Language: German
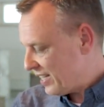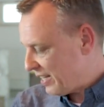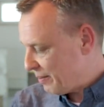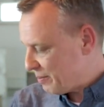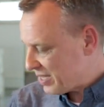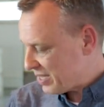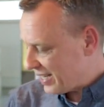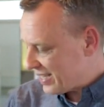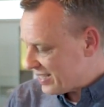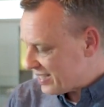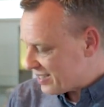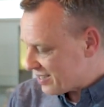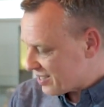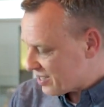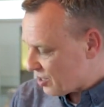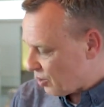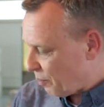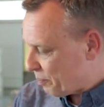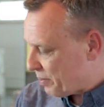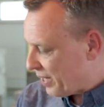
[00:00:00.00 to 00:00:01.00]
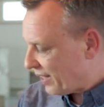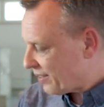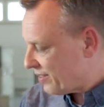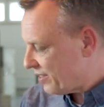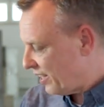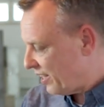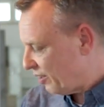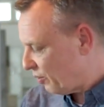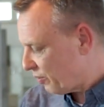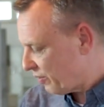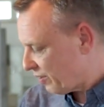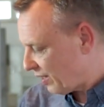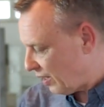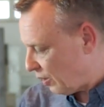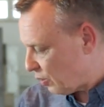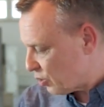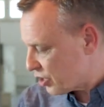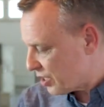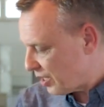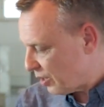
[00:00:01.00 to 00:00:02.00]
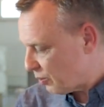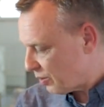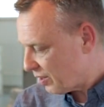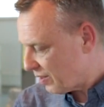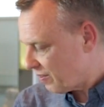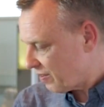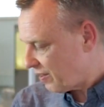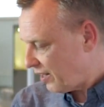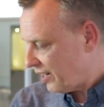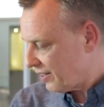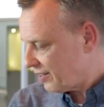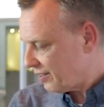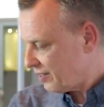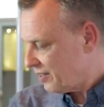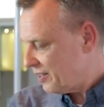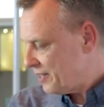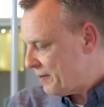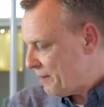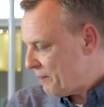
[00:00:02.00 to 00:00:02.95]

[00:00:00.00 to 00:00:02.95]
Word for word: dem sei dieses Objekt hier in unserer Ausstellung gezeigt.